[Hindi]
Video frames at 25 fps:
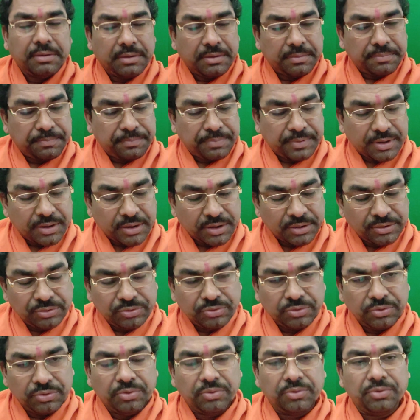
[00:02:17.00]
तो
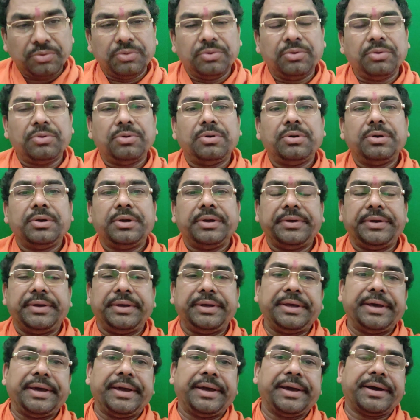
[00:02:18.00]
परंतु
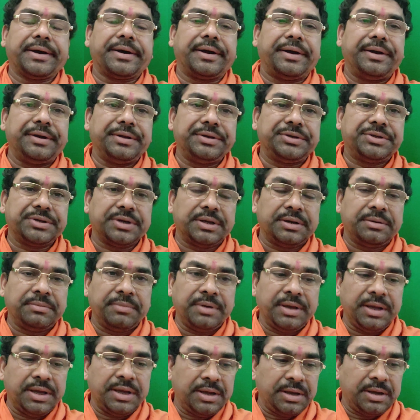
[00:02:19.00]
ये कंडीशन
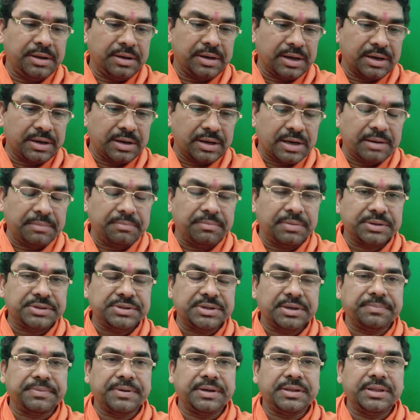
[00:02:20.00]
में अगर आप
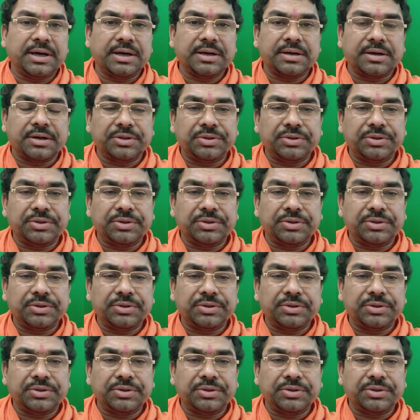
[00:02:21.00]
बच्चा पैदा